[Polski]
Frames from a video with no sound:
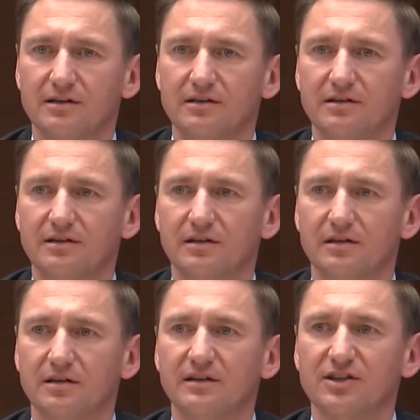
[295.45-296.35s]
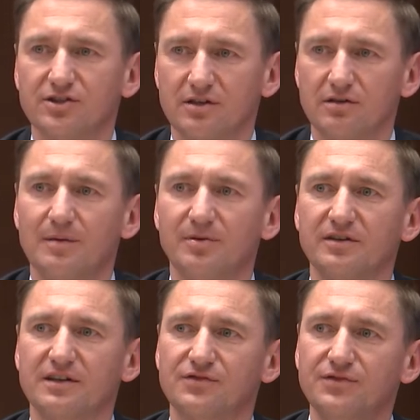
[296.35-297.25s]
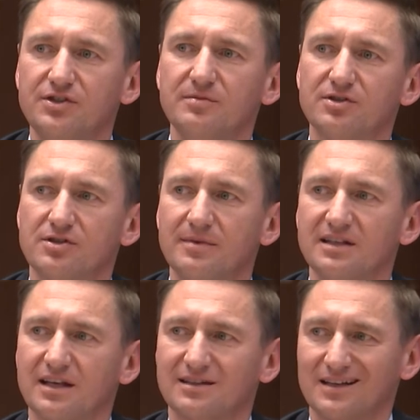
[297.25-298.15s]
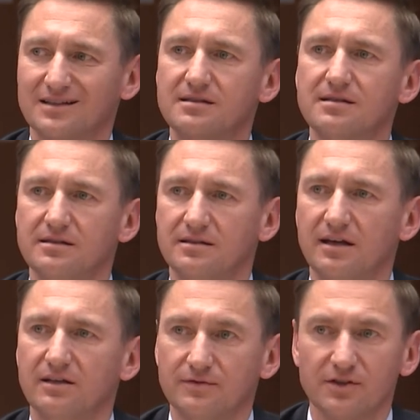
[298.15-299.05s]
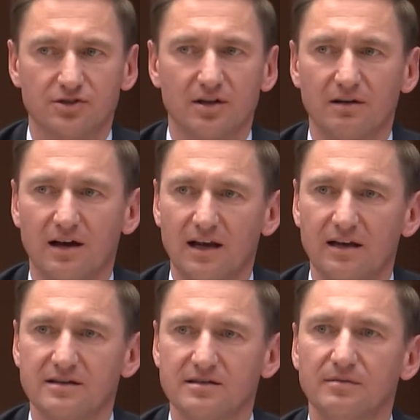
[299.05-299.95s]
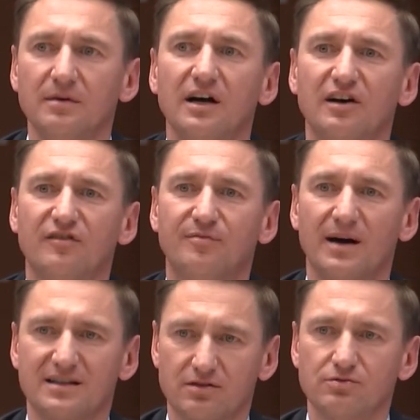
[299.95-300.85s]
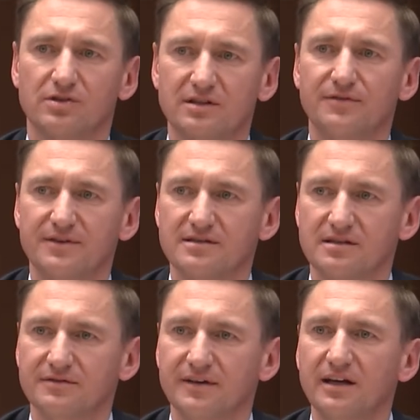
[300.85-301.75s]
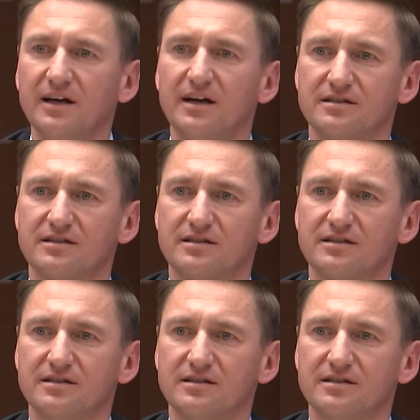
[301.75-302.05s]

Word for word: E, e, nasza rola, ponieważ widzimy, że media tradycyjne, również te lokalne, są w bardzo dużej defensywie,